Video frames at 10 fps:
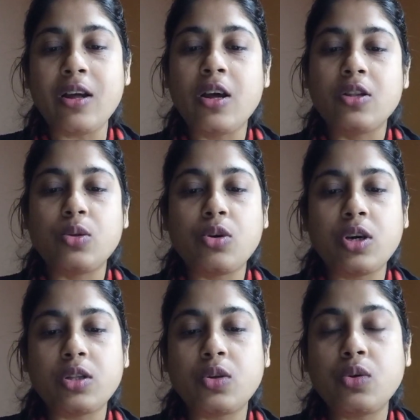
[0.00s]
না তো
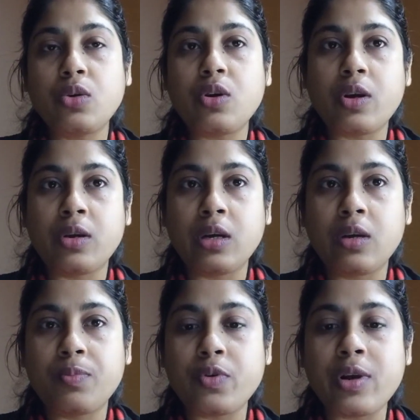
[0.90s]
হয়তো
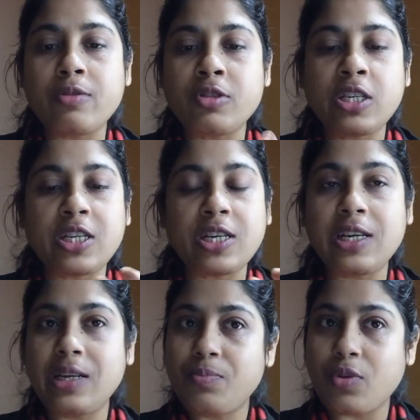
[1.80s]

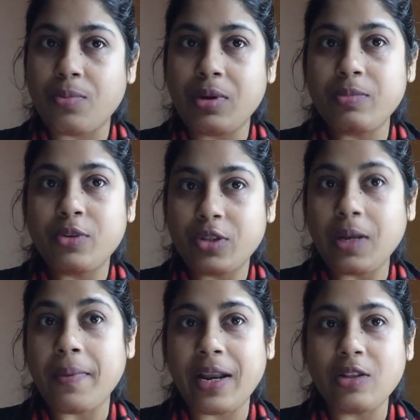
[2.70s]
প্রোনাউন্সিয়েশানে প্রবলেম
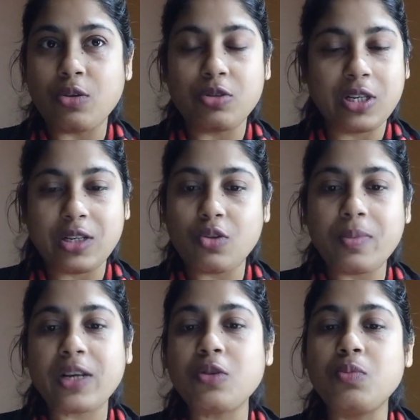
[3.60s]
হতে পারে তো সেটা
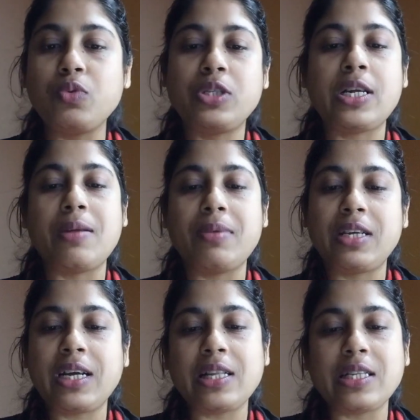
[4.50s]
তোমরা একটু বুঝে নেবে
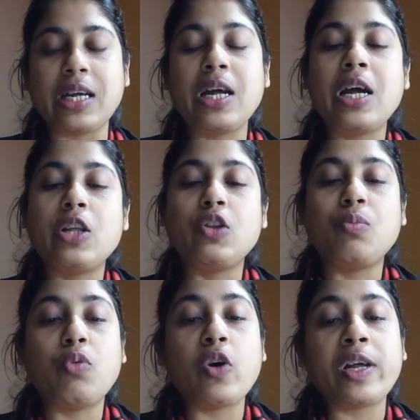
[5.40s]
ঠিক আছে তো
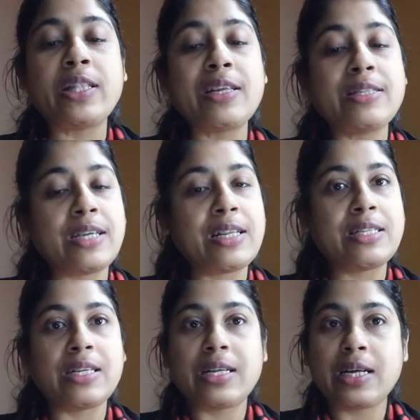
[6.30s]
বয়তে যারা
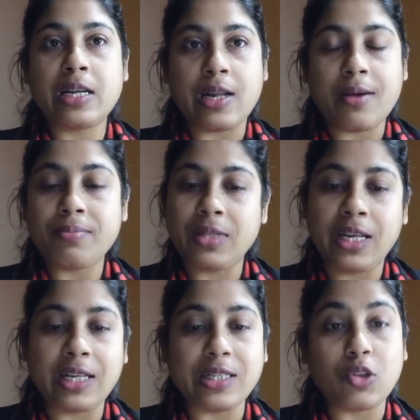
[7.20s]
যারা নাম
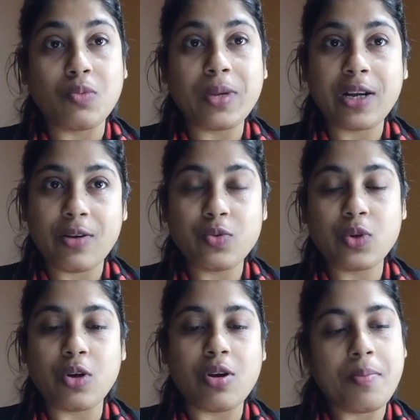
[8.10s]
দিয়েছে তোমরা
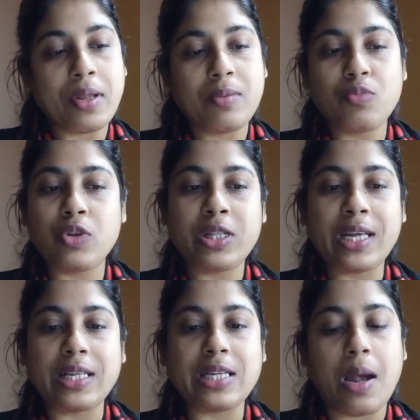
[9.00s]
কাউন্ট করো আমি
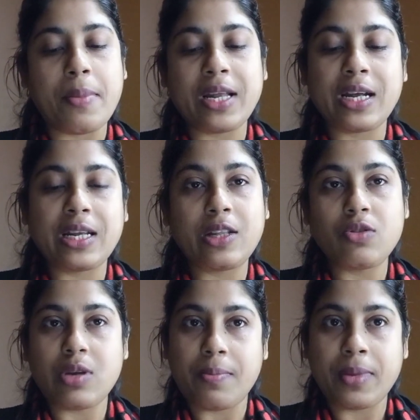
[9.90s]
বলতে আছি আমার এখানে
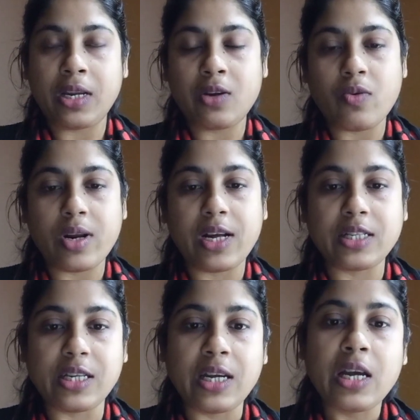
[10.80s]
কিন্তু নাম্বারিং করা
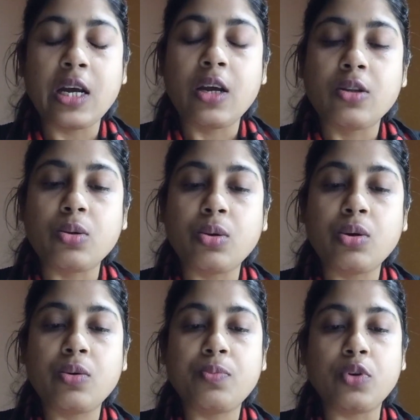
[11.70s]
আছে তো
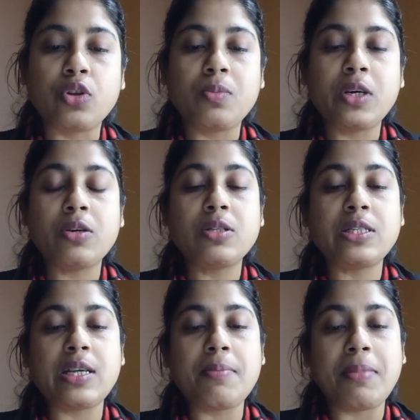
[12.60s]
প্রথমে
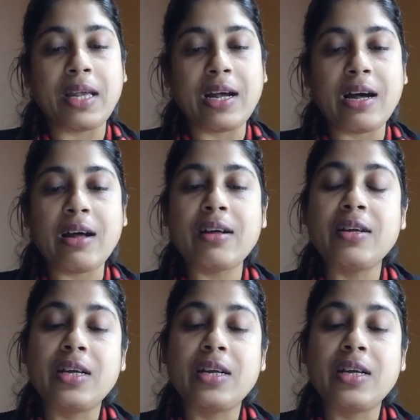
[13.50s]
হচ্ছে মেঘা